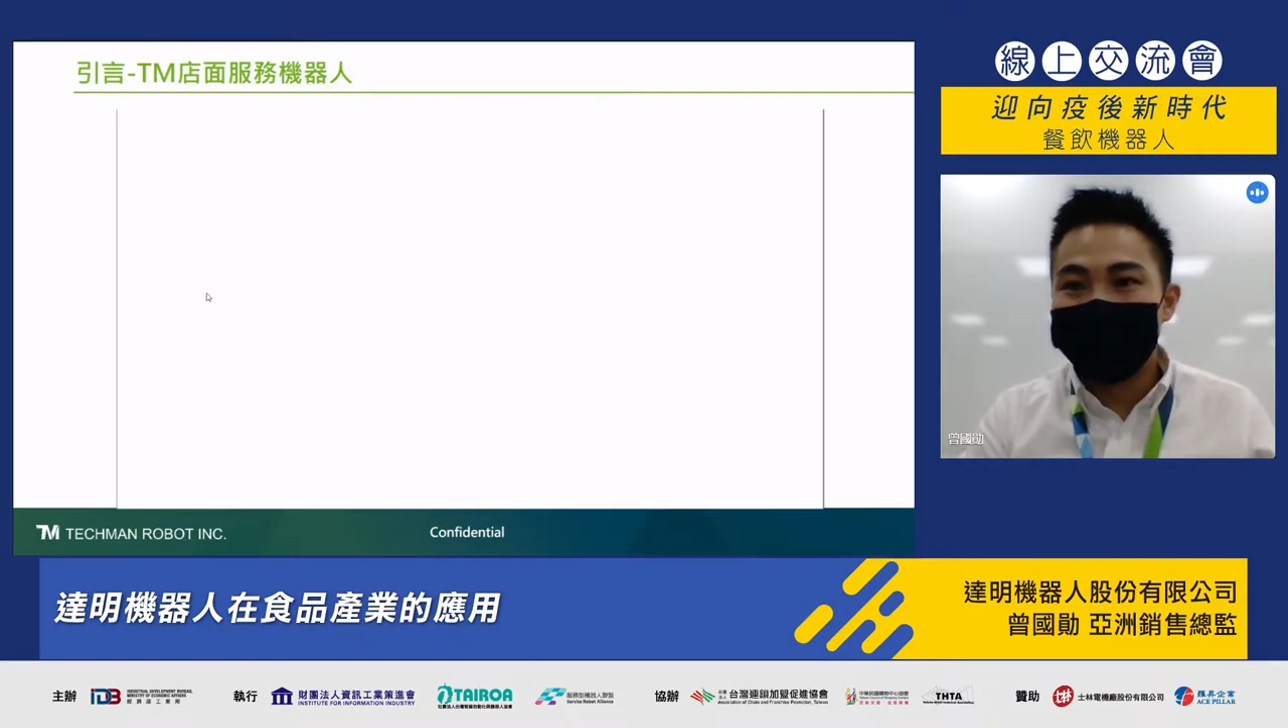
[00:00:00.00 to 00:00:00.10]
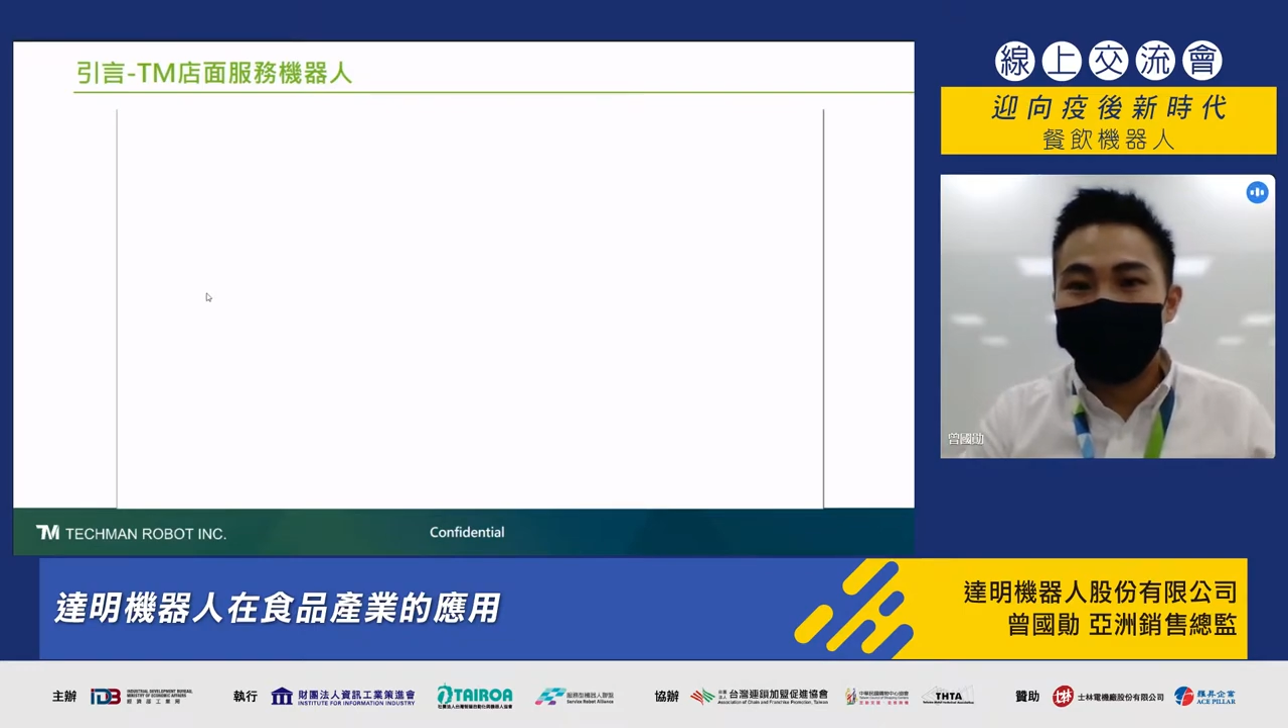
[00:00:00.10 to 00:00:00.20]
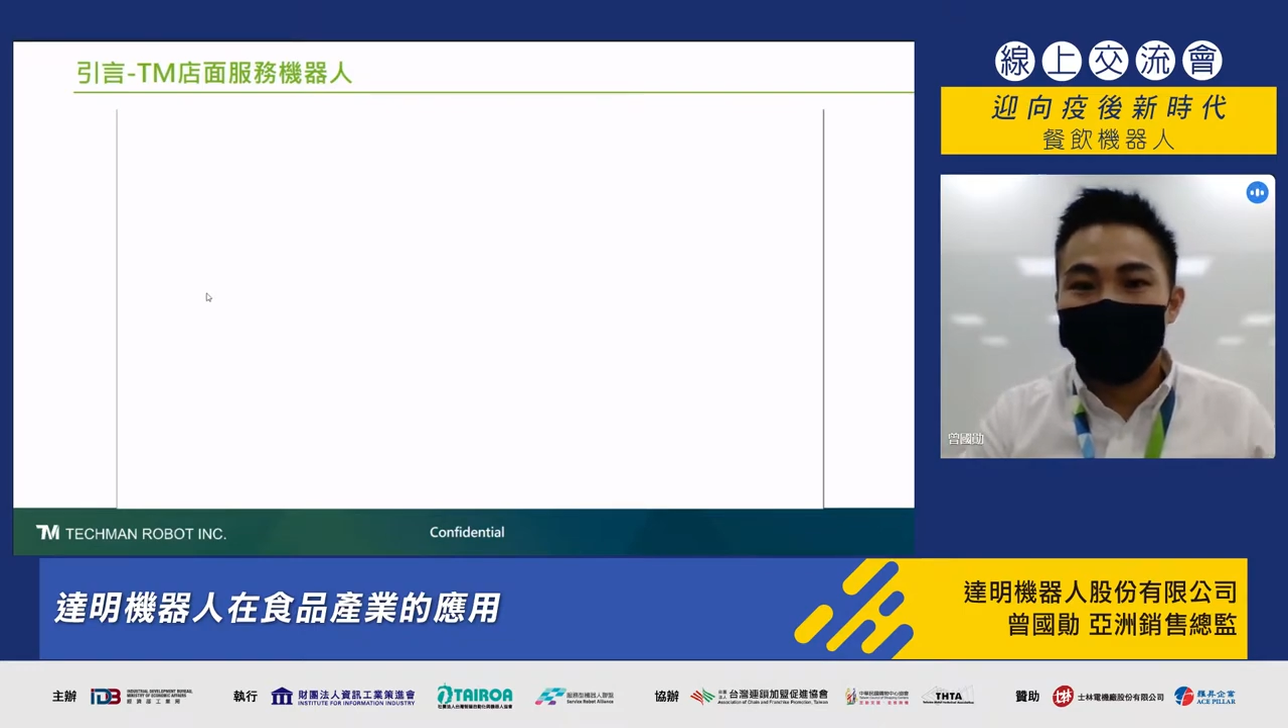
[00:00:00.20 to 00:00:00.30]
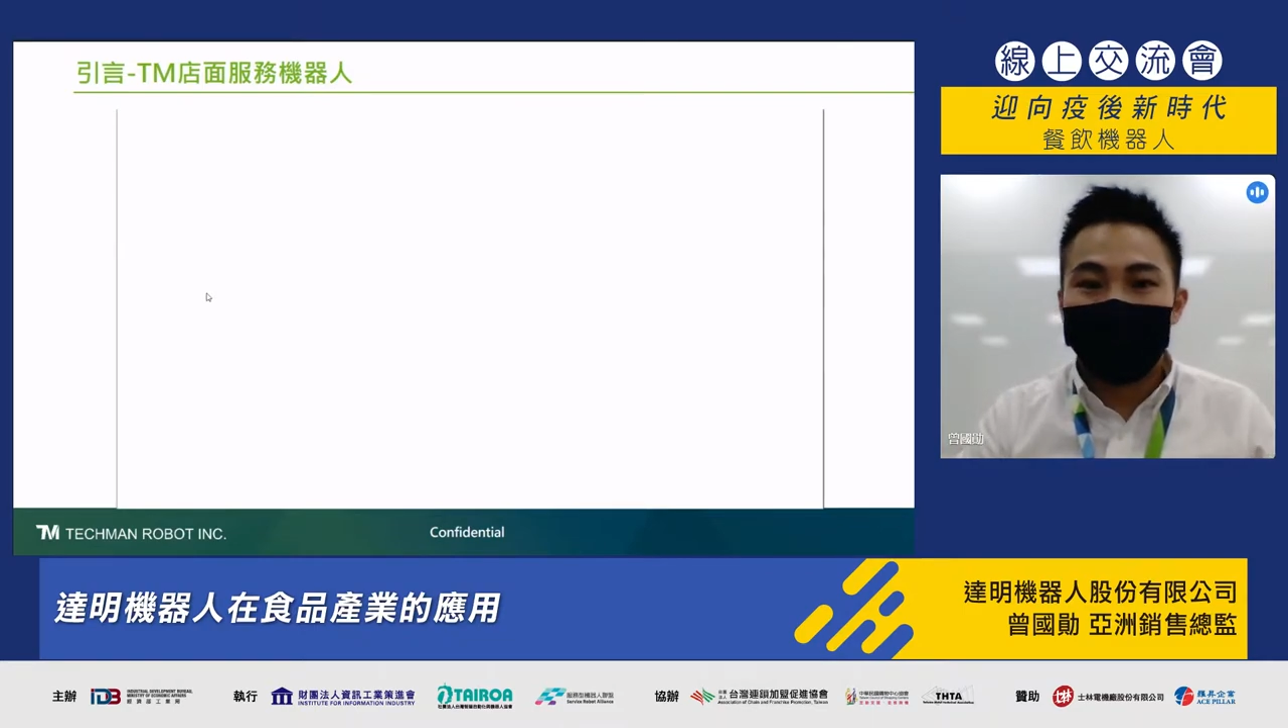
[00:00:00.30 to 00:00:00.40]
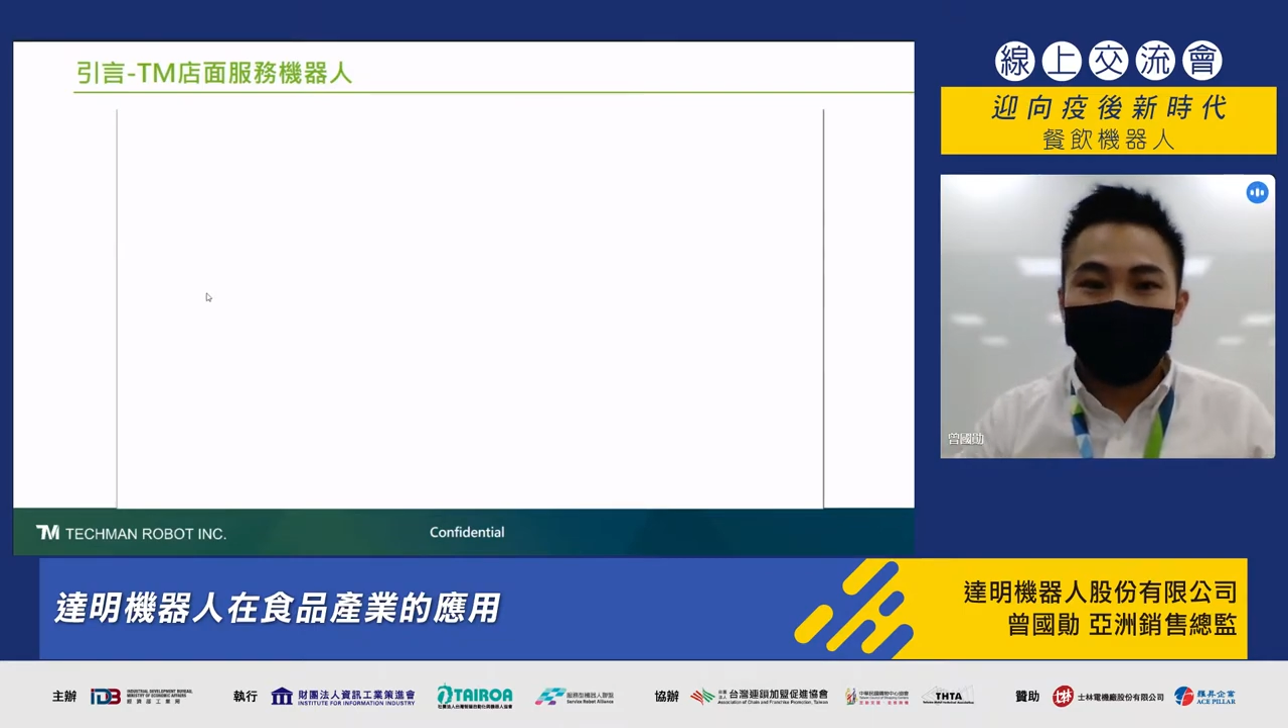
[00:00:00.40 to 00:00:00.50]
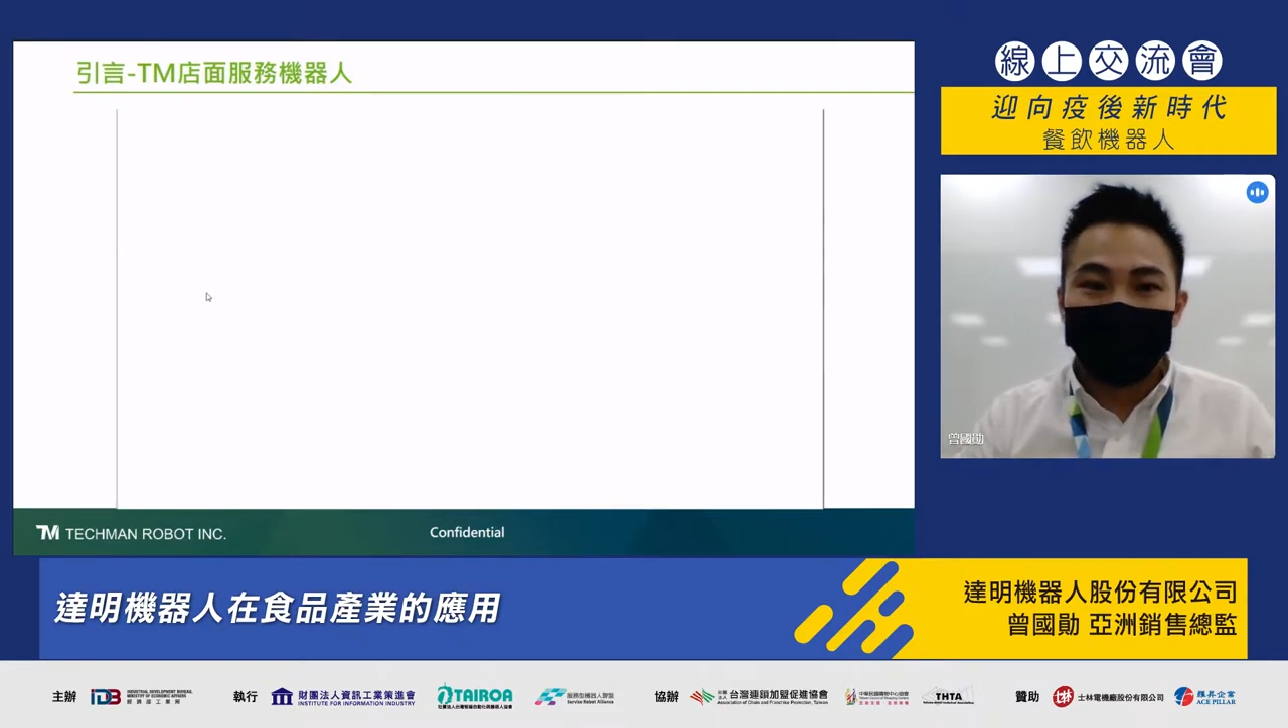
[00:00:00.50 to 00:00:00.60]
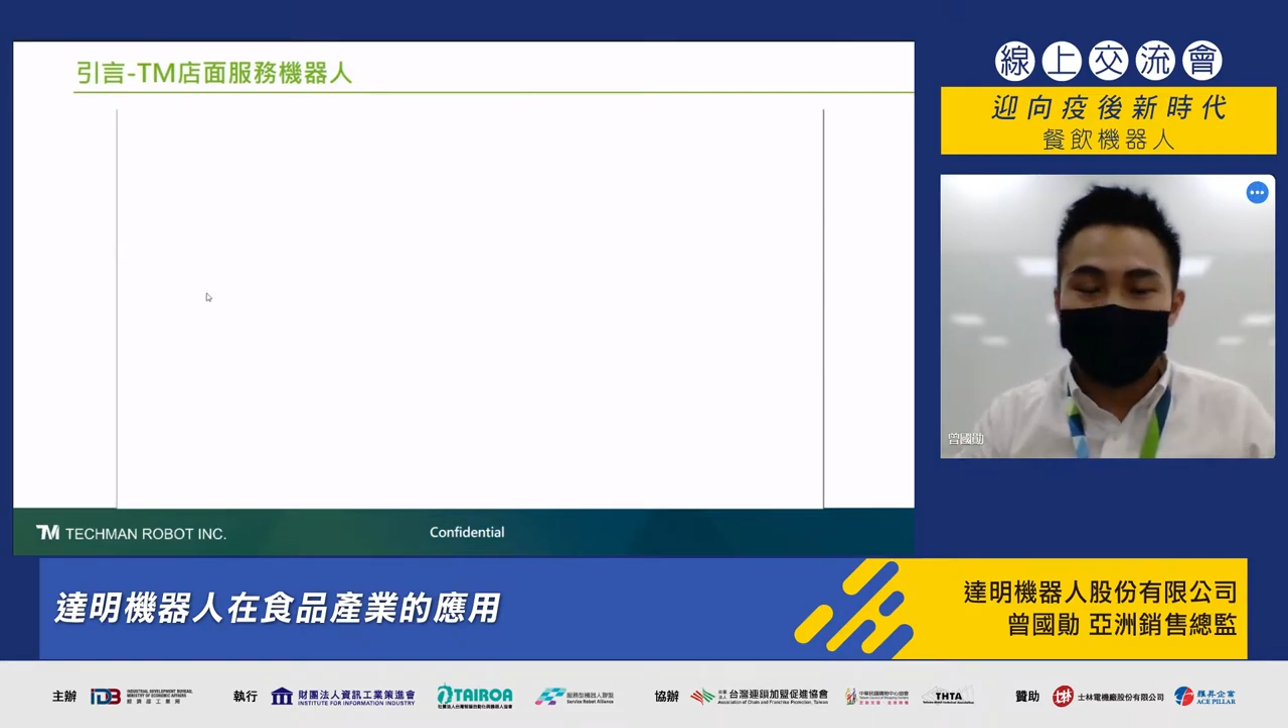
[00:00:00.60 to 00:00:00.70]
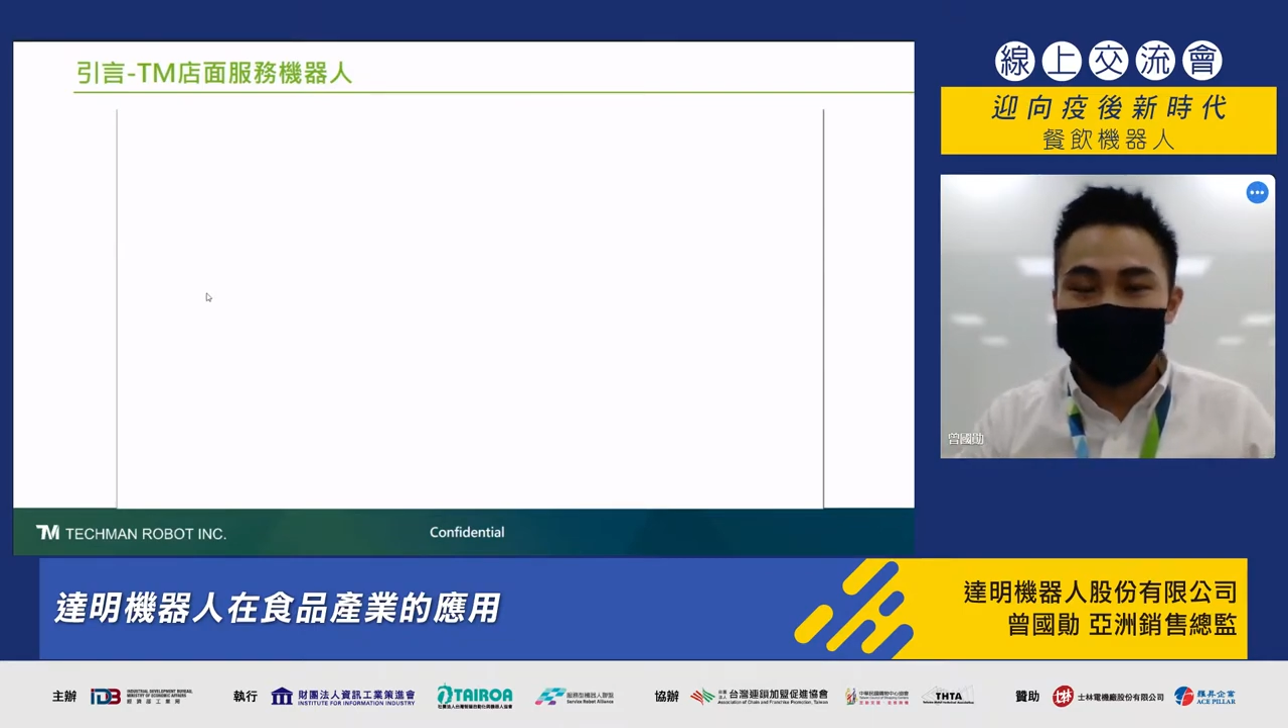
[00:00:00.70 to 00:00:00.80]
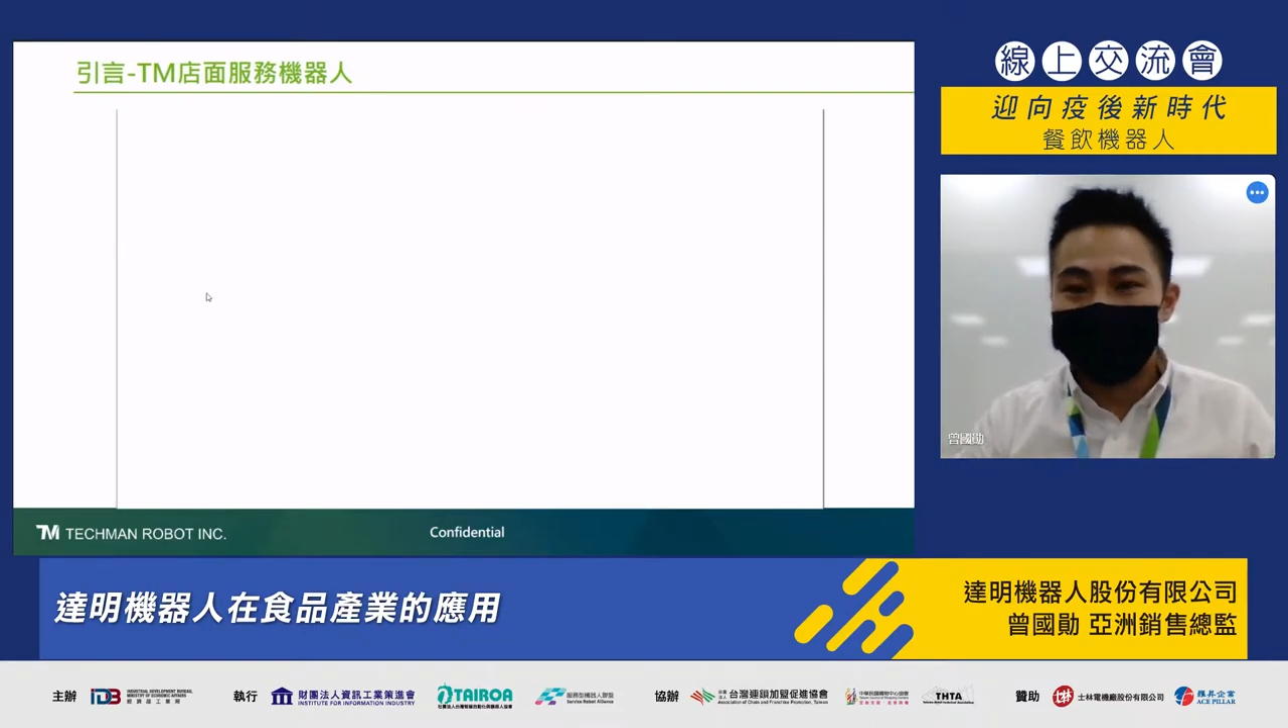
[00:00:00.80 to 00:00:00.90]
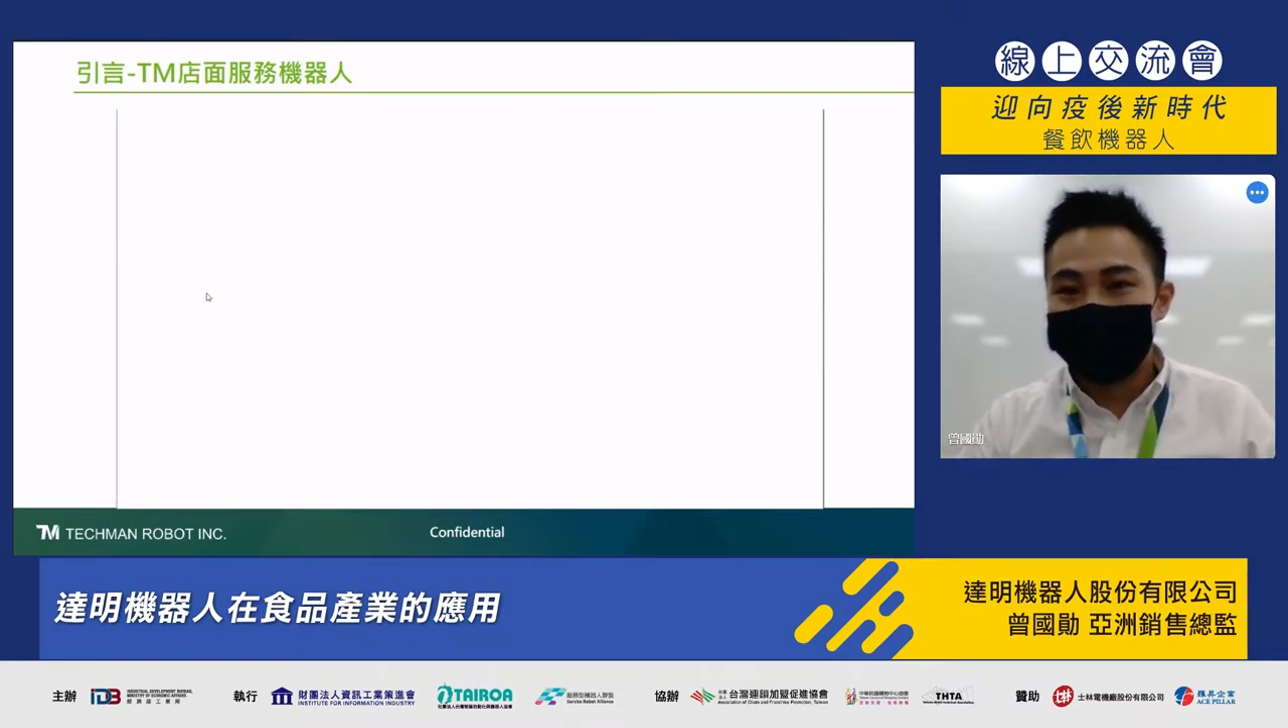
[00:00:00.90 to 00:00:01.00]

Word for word: 动化来完成。